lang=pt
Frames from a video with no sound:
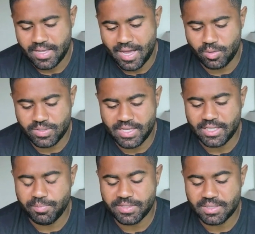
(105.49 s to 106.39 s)
A não ser
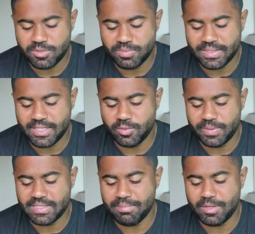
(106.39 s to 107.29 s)
que possamos manter o
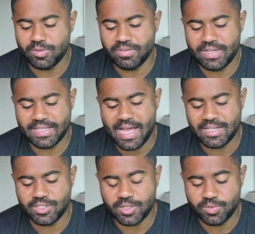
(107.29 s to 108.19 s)
pensamento na
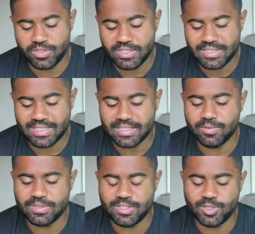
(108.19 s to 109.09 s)
verdade, que nos diz que
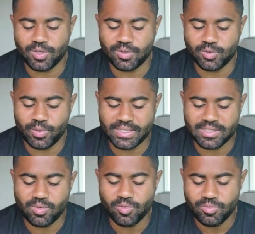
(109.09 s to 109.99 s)
não existe
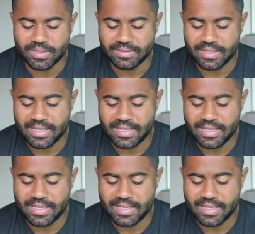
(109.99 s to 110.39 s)
doença alguma,